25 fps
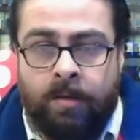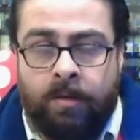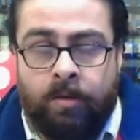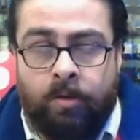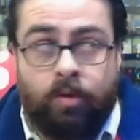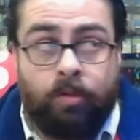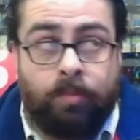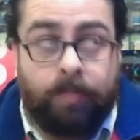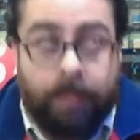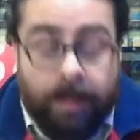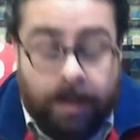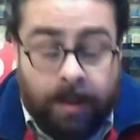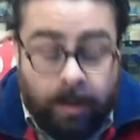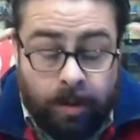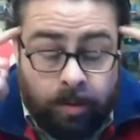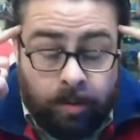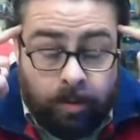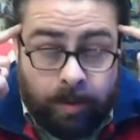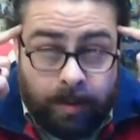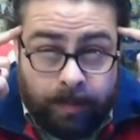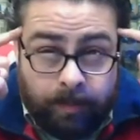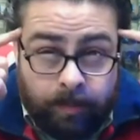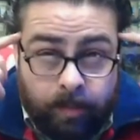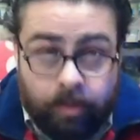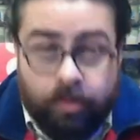तो पहले तो
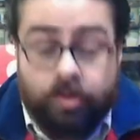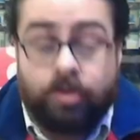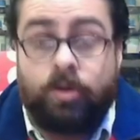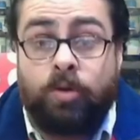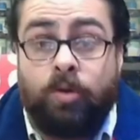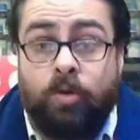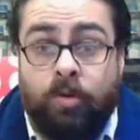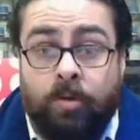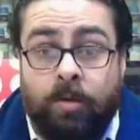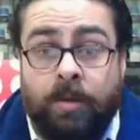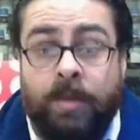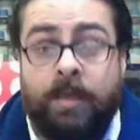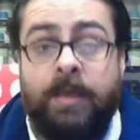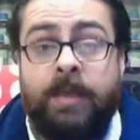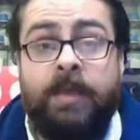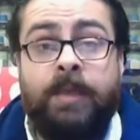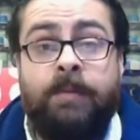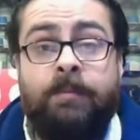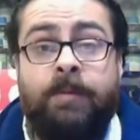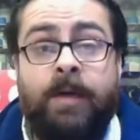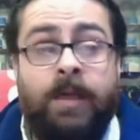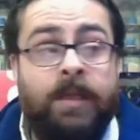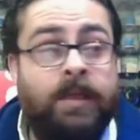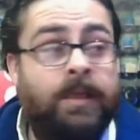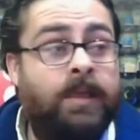आप सोचते हो कि यार ये
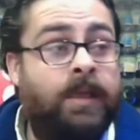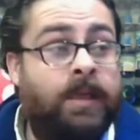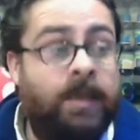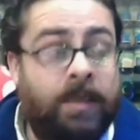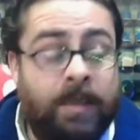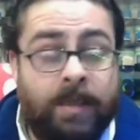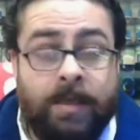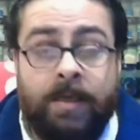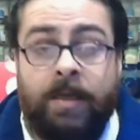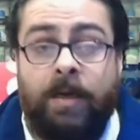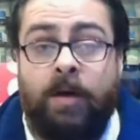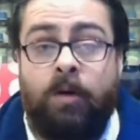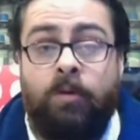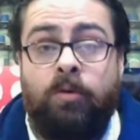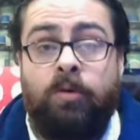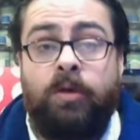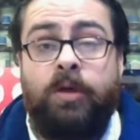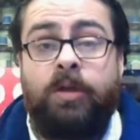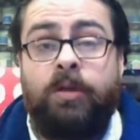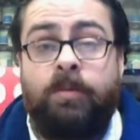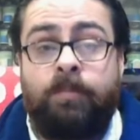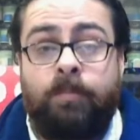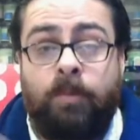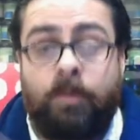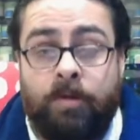बात क्या कर रहा है हाउ इट
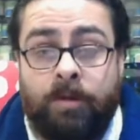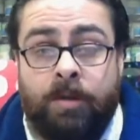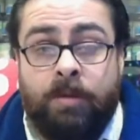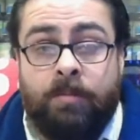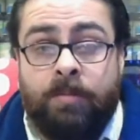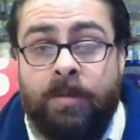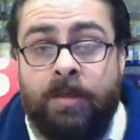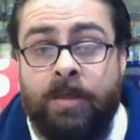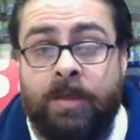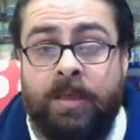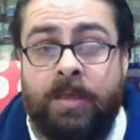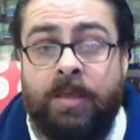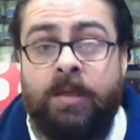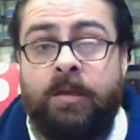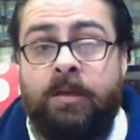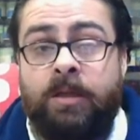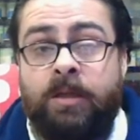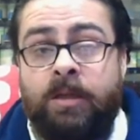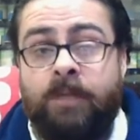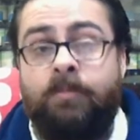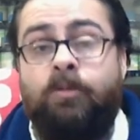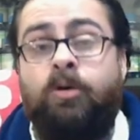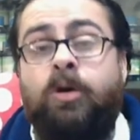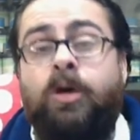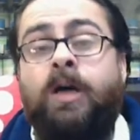इज़ पॉसिबल कि एक
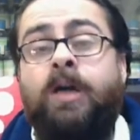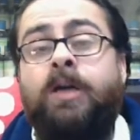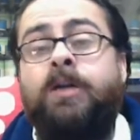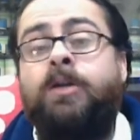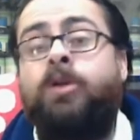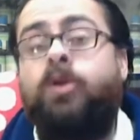साल बुखार